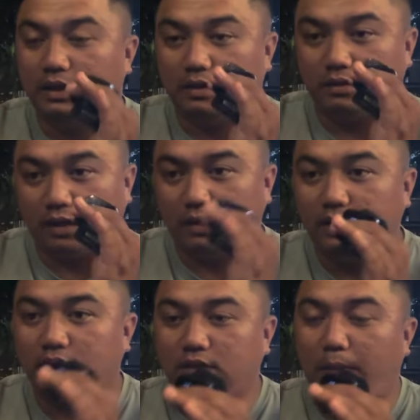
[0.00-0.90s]
những
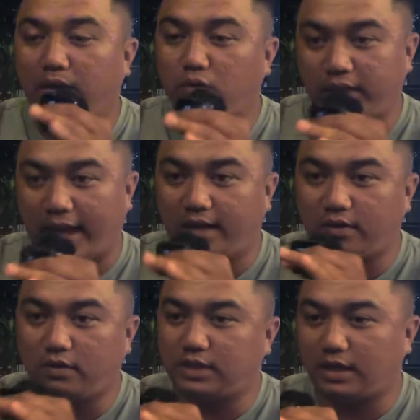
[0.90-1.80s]
người ta bán thuốc giả là
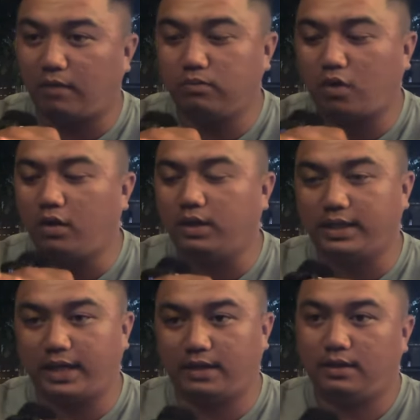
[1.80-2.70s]
nó sẽ không có được cái
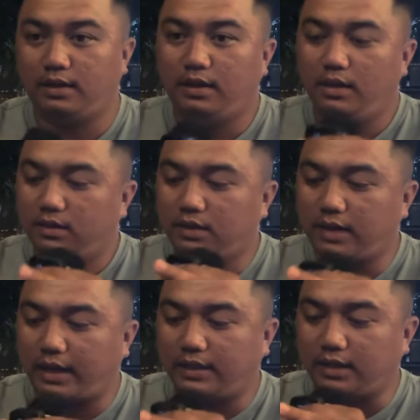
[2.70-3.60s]
này tức là
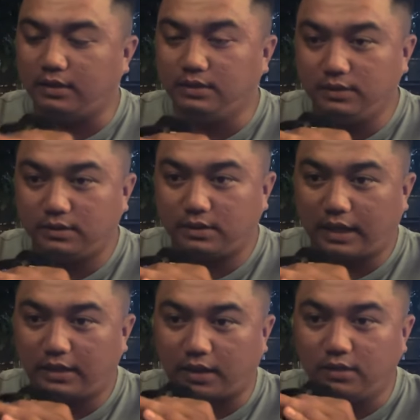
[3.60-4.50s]
cái chữ cái
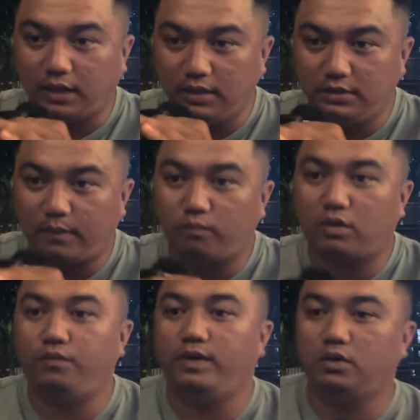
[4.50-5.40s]
chữ in trong
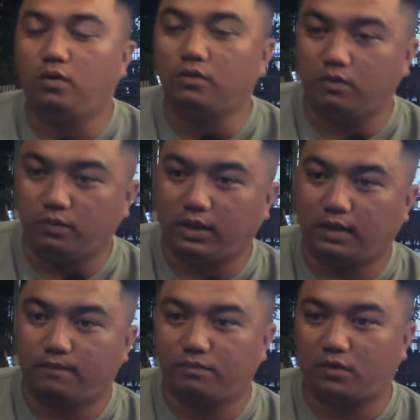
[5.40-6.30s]
cái viên thuốc luôn quý vị
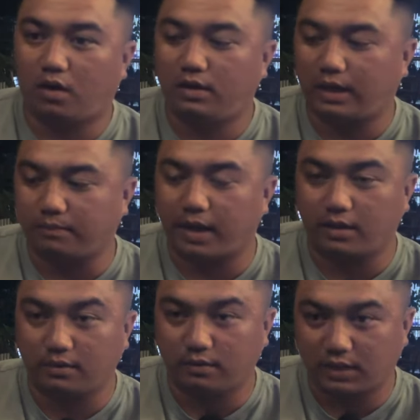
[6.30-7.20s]
nó đặc biệt
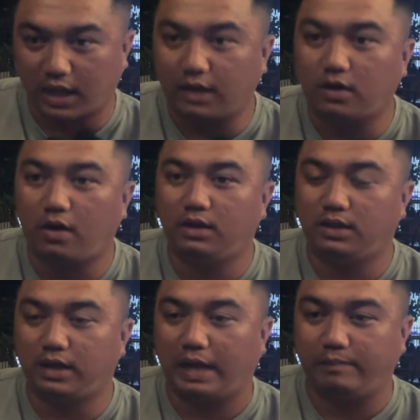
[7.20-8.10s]
cỡ đó đó
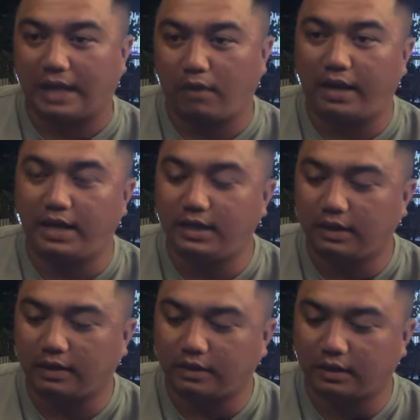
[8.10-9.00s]
em cháu lấy cái,
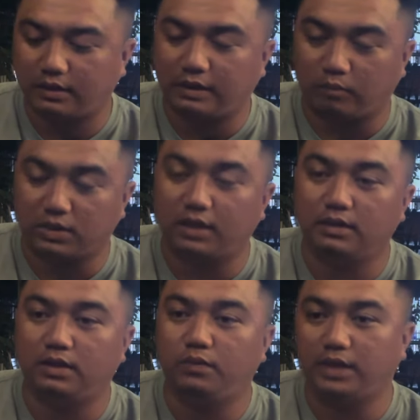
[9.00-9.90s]
là, cái lòng tin
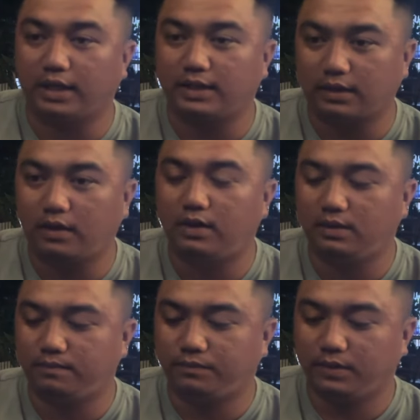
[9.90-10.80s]
với quý vị cỡ đó đó
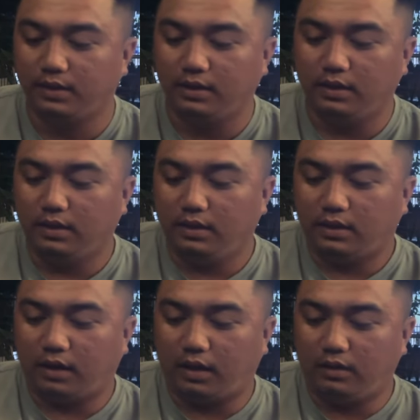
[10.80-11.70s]

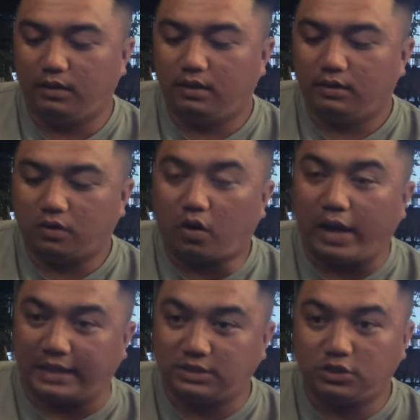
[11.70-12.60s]
đó nó có
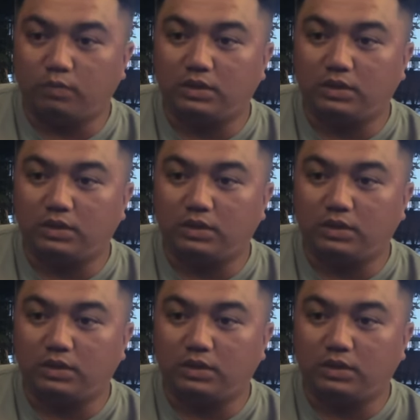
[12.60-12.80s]
hạn sử dụng